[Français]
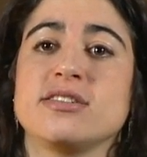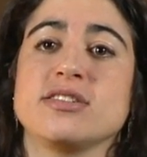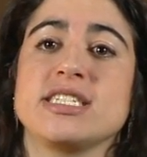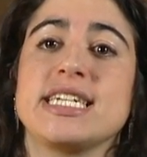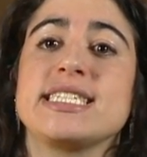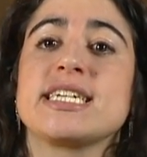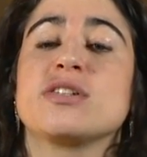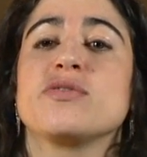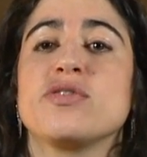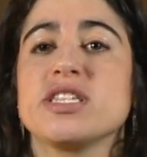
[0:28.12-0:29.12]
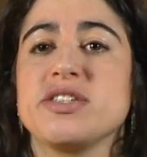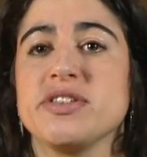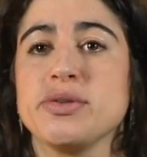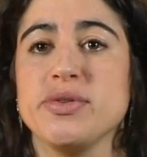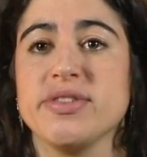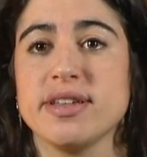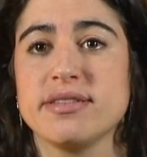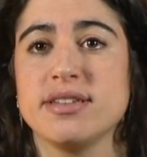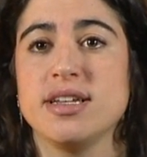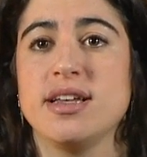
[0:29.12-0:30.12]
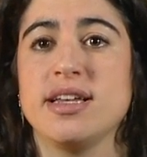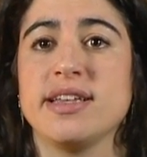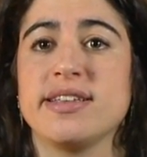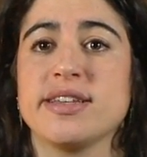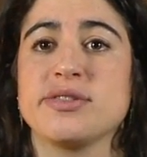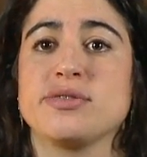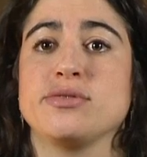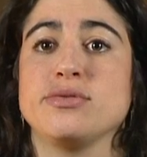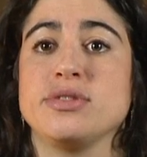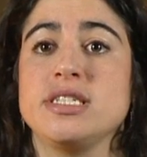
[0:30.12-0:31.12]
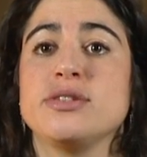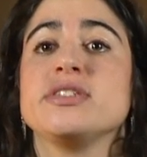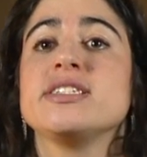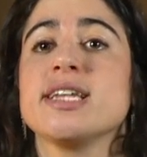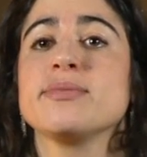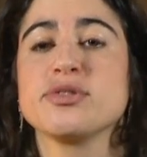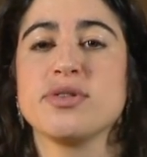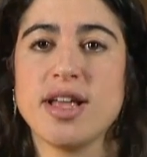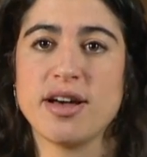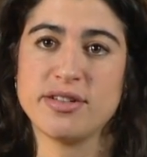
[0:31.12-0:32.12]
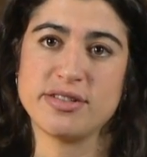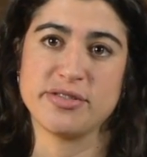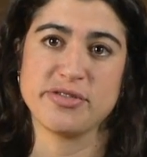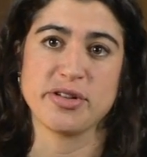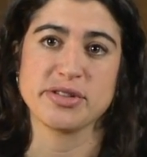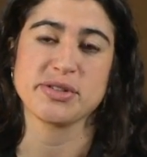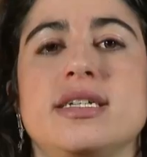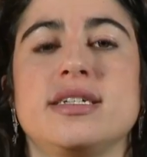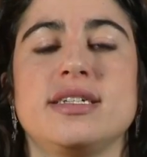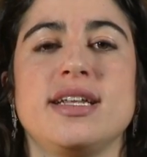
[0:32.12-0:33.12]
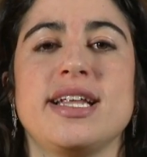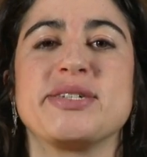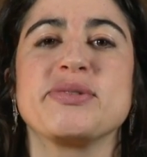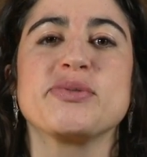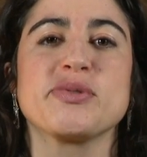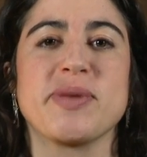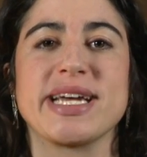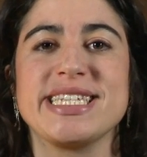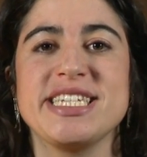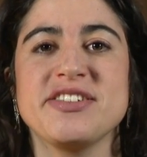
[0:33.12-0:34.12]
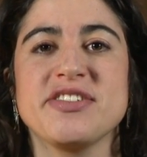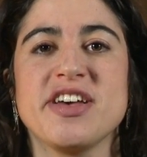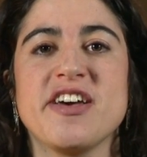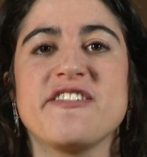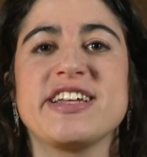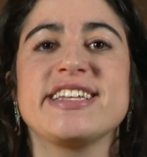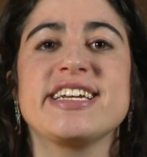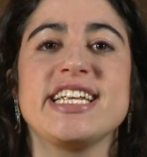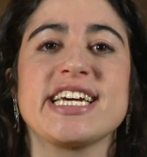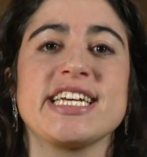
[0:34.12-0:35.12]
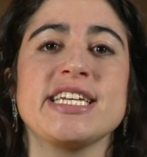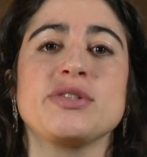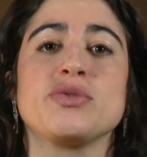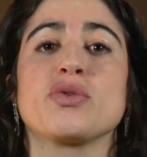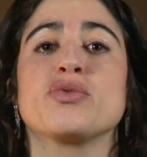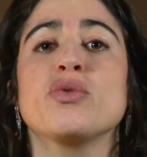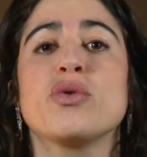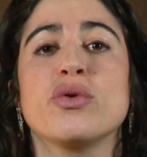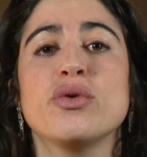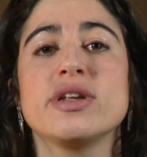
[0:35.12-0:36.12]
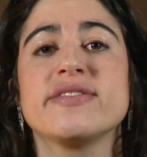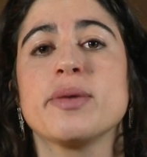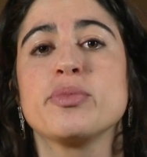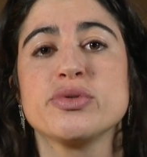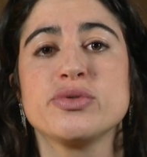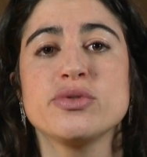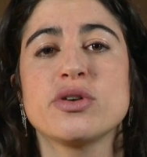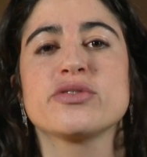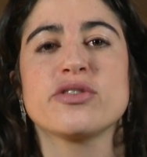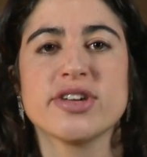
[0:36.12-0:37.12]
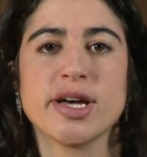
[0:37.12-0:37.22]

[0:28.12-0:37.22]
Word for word: euh, qu'est-ce qu'un enfant en difficulté, et qu'est-ce que aussi le système scolaire en France. La seconde partie va t'éclairer sur ton rôle et ta posture en tant